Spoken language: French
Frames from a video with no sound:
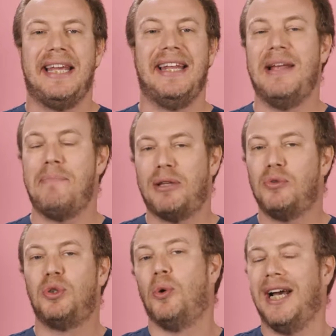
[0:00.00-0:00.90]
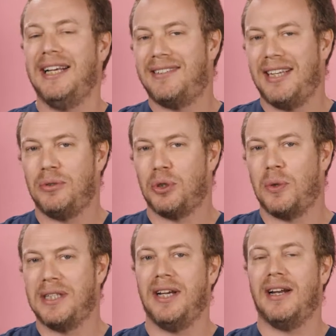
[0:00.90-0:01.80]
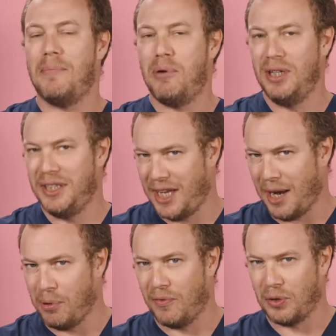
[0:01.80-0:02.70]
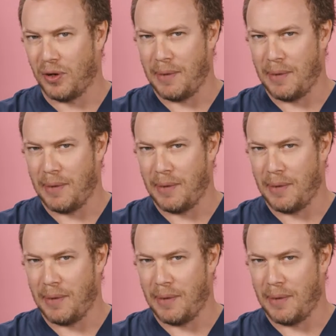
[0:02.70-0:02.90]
Il n'est pas toujours aisé de choisir la bonne litière pour votre